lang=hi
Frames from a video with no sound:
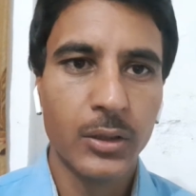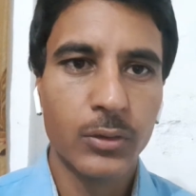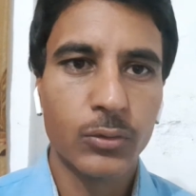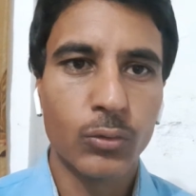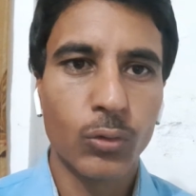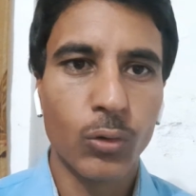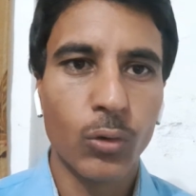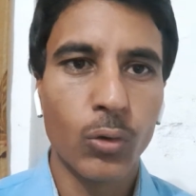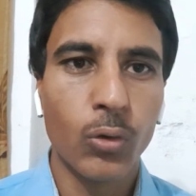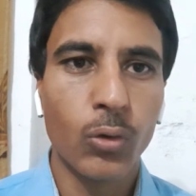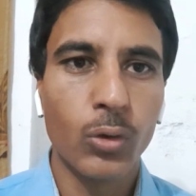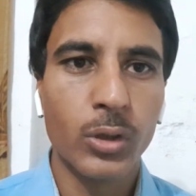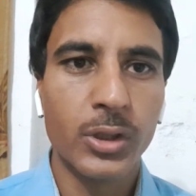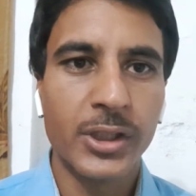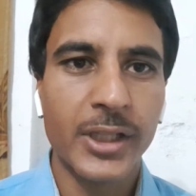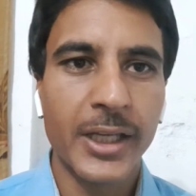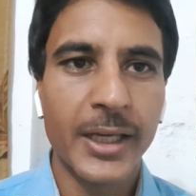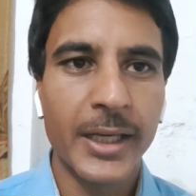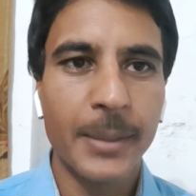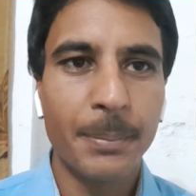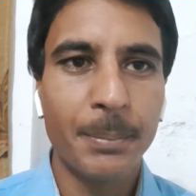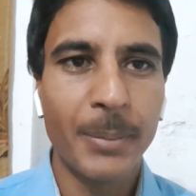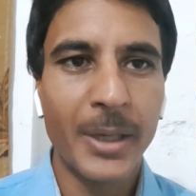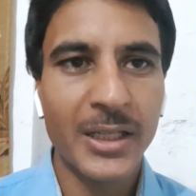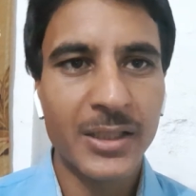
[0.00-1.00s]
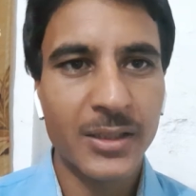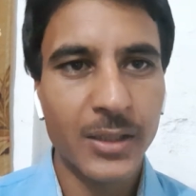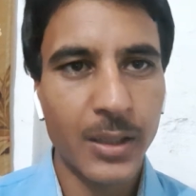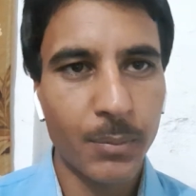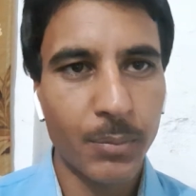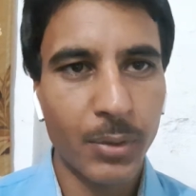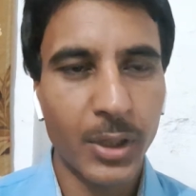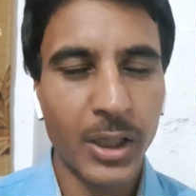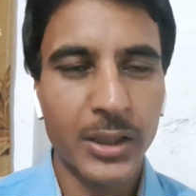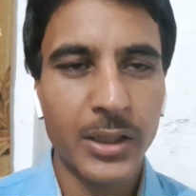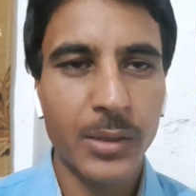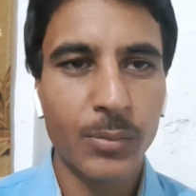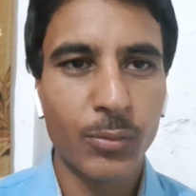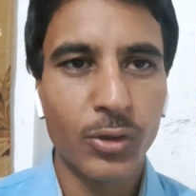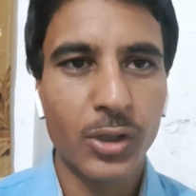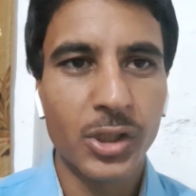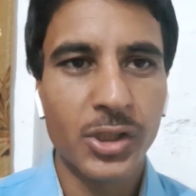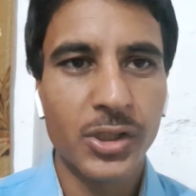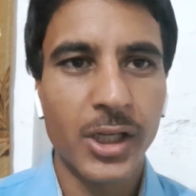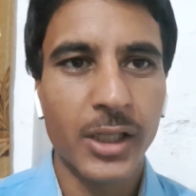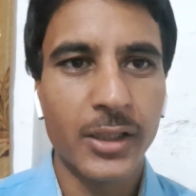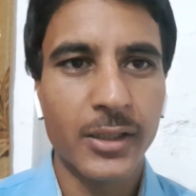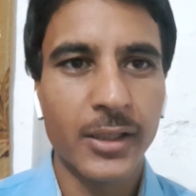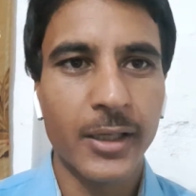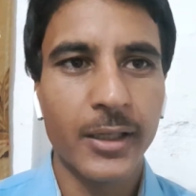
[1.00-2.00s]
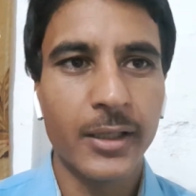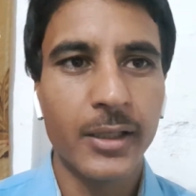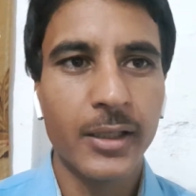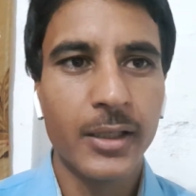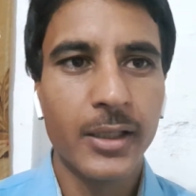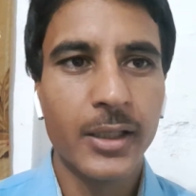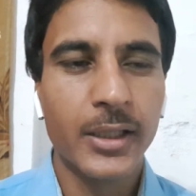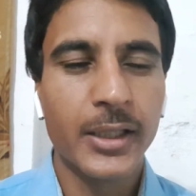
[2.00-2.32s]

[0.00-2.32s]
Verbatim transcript: तो ये बहस अब ख़त्म होनी चाहिए